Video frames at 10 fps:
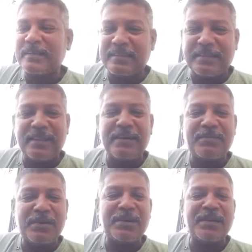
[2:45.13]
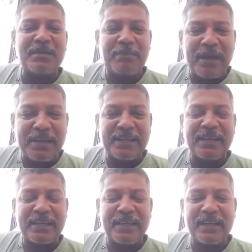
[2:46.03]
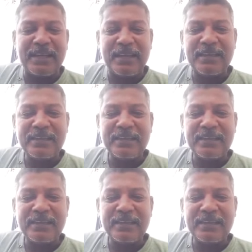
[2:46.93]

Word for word: இத்தனை பேர் நீங்கள் பயணிக்கிறீங்களே